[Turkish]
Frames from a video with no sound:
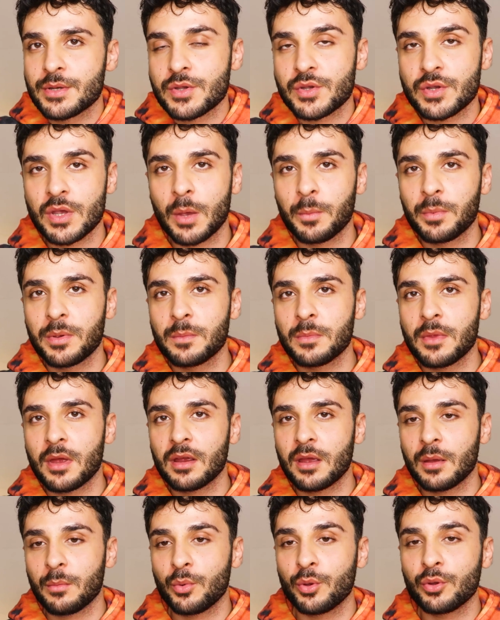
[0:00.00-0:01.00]
e, şey yapayım
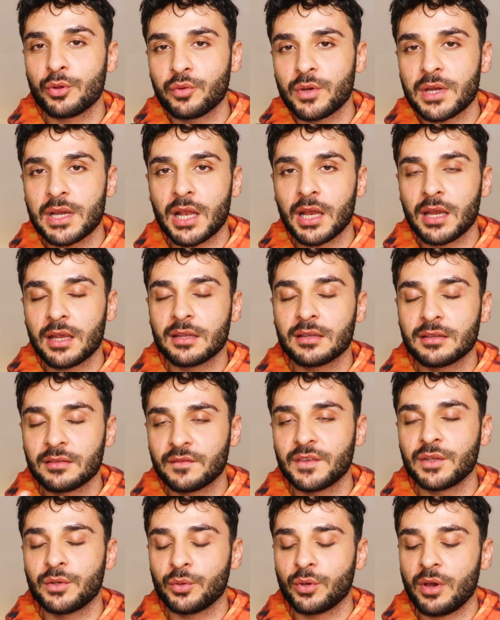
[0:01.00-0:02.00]
derken böyle sürekli
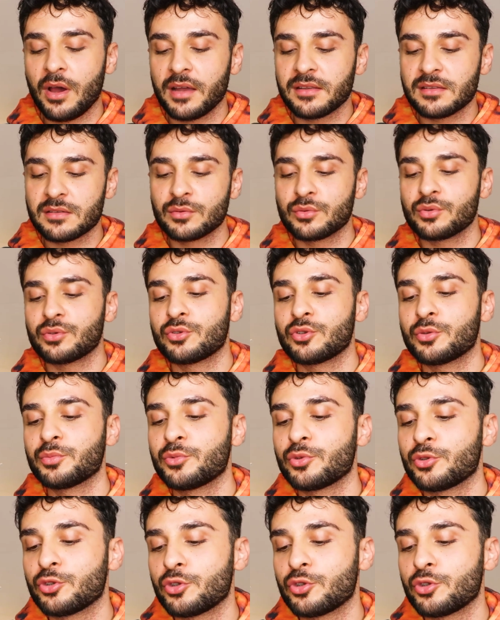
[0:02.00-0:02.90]
videoyu kaydını durdurup